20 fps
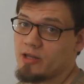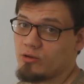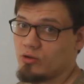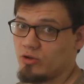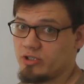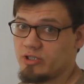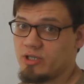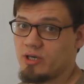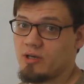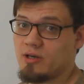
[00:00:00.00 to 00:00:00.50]
То
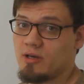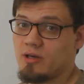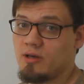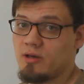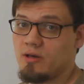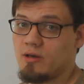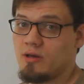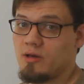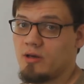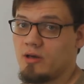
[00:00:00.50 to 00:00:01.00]
есть
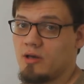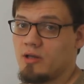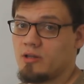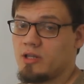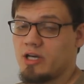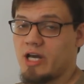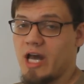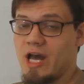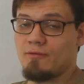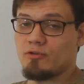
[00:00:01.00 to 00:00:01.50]

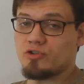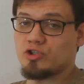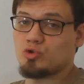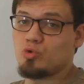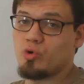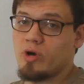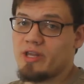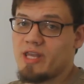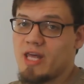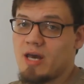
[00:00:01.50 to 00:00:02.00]
такая вот
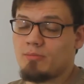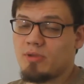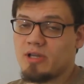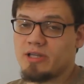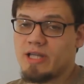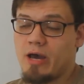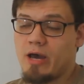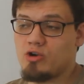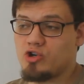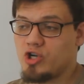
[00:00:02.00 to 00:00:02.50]
штука, не
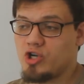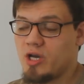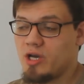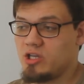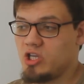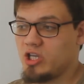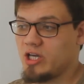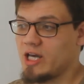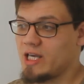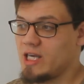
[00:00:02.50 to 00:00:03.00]
обладающая
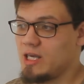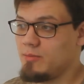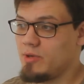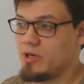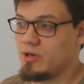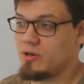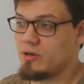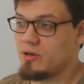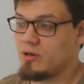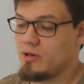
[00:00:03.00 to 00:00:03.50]

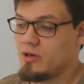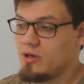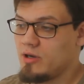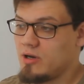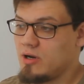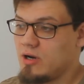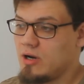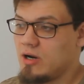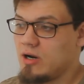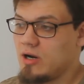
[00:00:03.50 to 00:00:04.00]
никакими
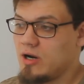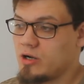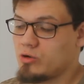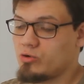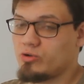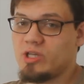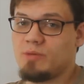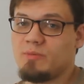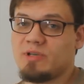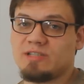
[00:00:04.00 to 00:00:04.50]
а,
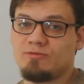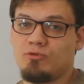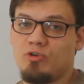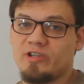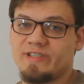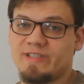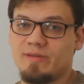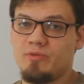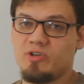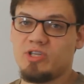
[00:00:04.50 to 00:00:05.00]
крутыми
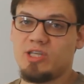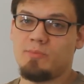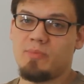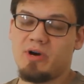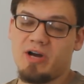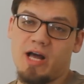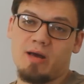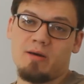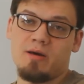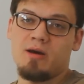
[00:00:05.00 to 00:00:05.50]
свойствами,
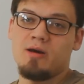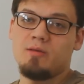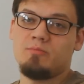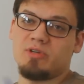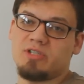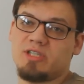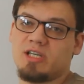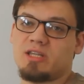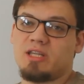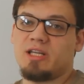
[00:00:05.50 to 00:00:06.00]
типа как
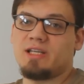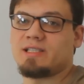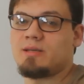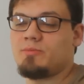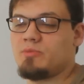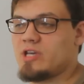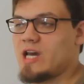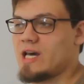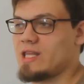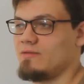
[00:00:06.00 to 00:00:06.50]

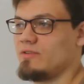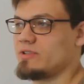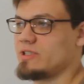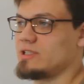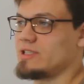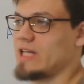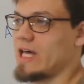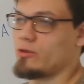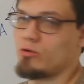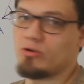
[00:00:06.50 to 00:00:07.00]
биссектриса, медиана,
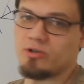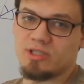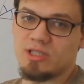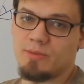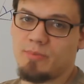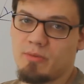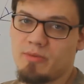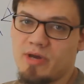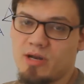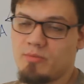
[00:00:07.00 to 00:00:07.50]
высота. То есть,
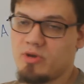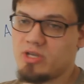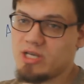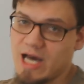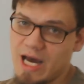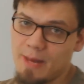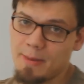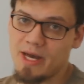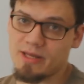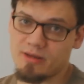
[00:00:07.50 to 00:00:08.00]
например,
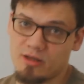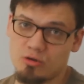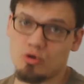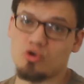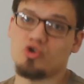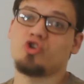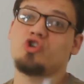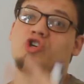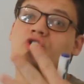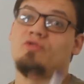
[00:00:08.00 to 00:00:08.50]
медиана это
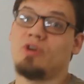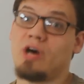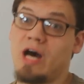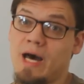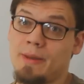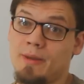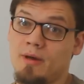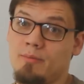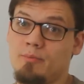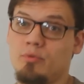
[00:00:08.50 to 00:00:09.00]
тоже
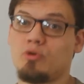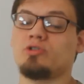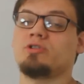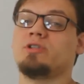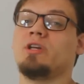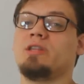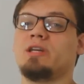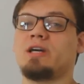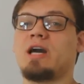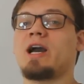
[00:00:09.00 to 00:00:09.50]
чевиана.
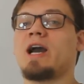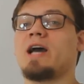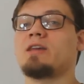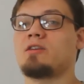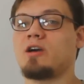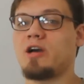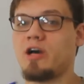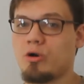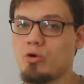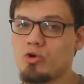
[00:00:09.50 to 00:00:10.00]
Просто это
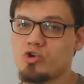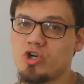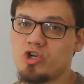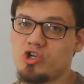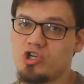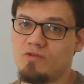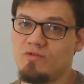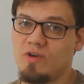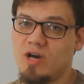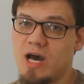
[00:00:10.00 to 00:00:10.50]
какая-то хорошая
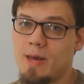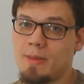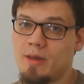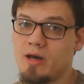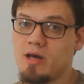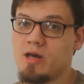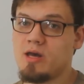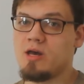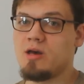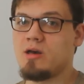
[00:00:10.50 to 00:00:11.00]

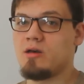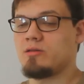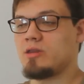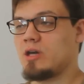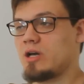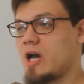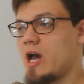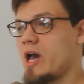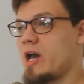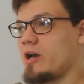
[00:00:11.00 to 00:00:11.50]
чевиана,
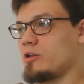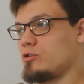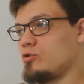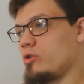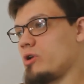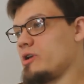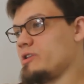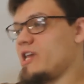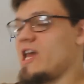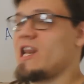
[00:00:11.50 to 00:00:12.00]
такая,
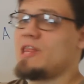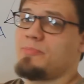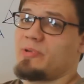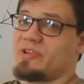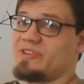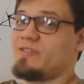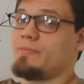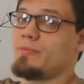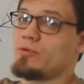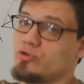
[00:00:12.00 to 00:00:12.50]
которая делит
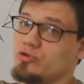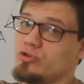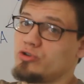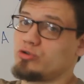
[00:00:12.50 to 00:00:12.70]
противоположную